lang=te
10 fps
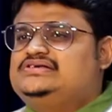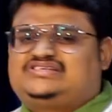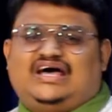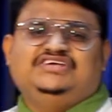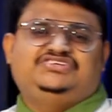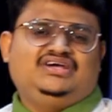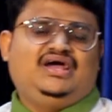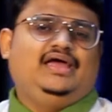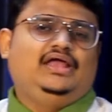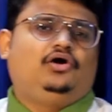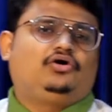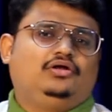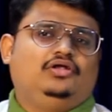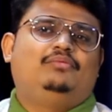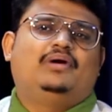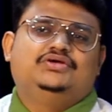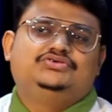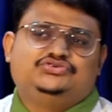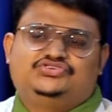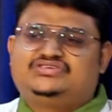సహజంగా ఈ లోకంలో మనం
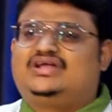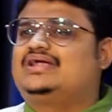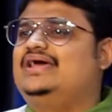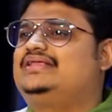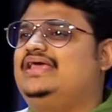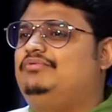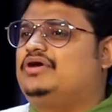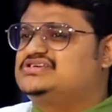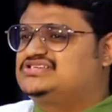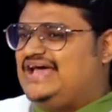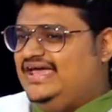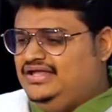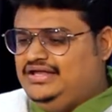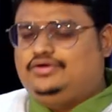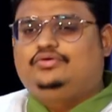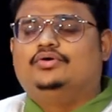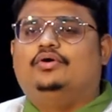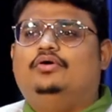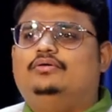చూసినట్లయితే ఒక సైనికుడు